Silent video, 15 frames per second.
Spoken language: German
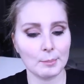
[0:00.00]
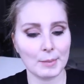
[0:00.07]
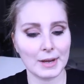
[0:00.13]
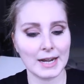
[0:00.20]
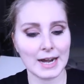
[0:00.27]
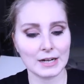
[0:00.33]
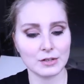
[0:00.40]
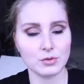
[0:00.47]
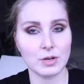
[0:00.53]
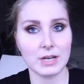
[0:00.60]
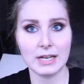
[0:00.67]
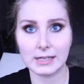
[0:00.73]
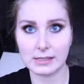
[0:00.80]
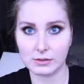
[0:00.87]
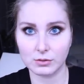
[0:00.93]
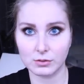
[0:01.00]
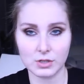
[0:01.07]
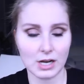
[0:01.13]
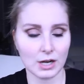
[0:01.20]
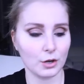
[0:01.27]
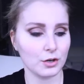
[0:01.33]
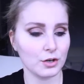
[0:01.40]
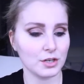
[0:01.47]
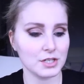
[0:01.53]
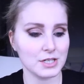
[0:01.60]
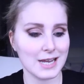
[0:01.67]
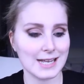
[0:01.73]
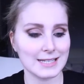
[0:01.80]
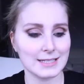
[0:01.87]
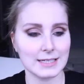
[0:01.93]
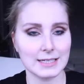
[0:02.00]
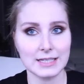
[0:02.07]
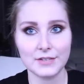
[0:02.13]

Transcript: meine aktuelle und dann könnt ihr euch die ansehen.